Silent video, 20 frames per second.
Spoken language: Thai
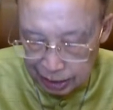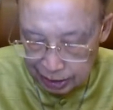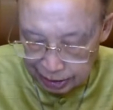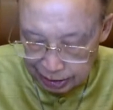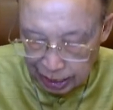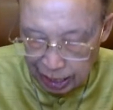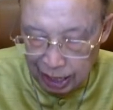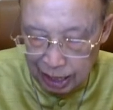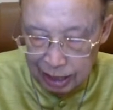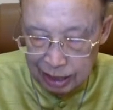
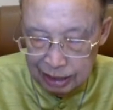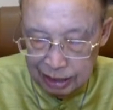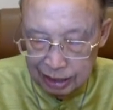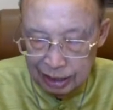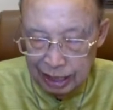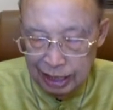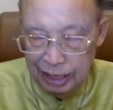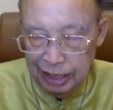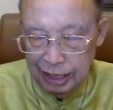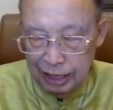สะ
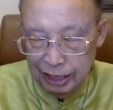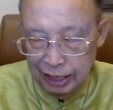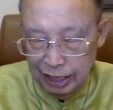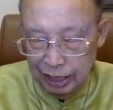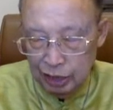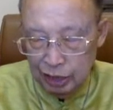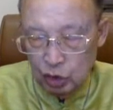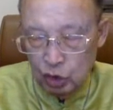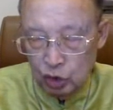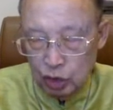เหตุ
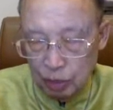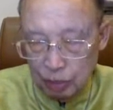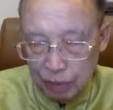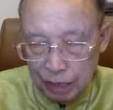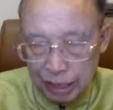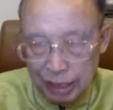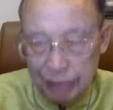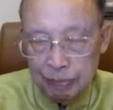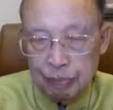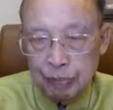อยู่ทำกิ
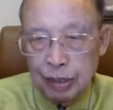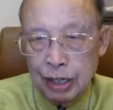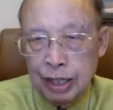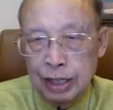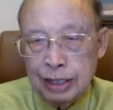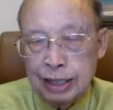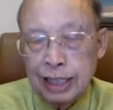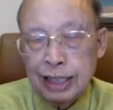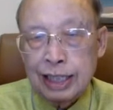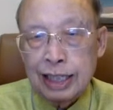น
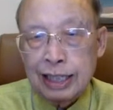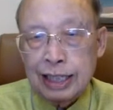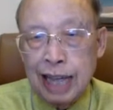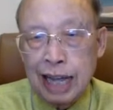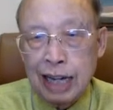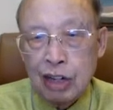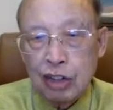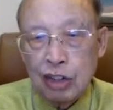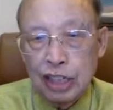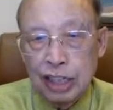สิ่งต่างๆเห
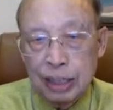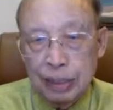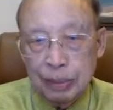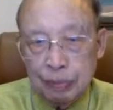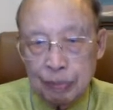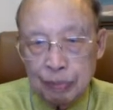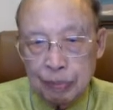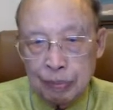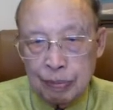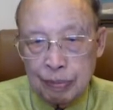ล่านี้
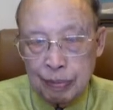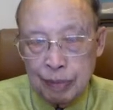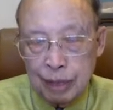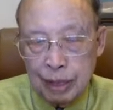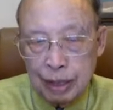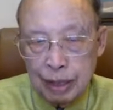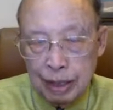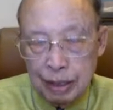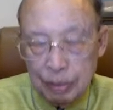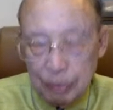
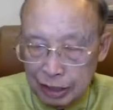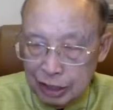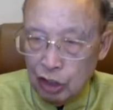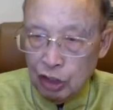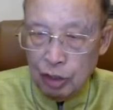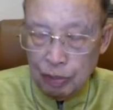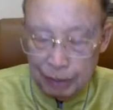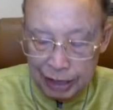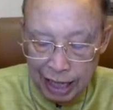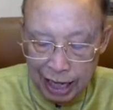พระเจ้าได้
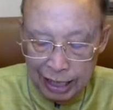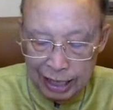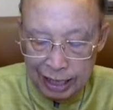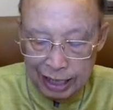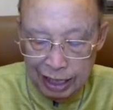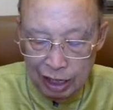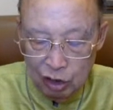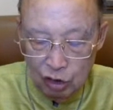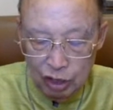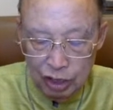ประทานให้แก่
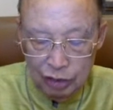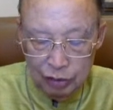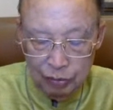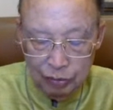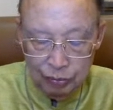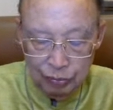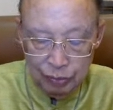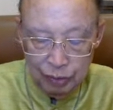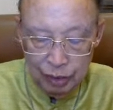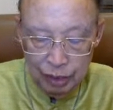เขาแล้ว
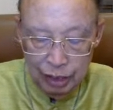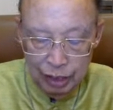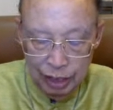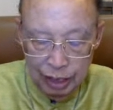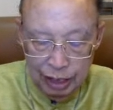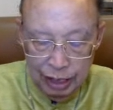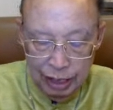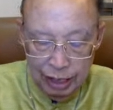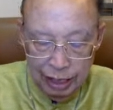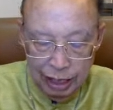
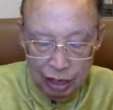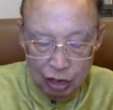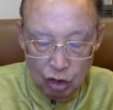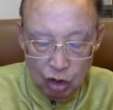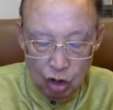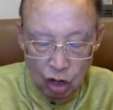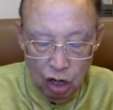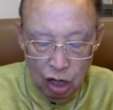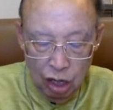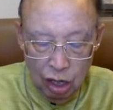แล้วก็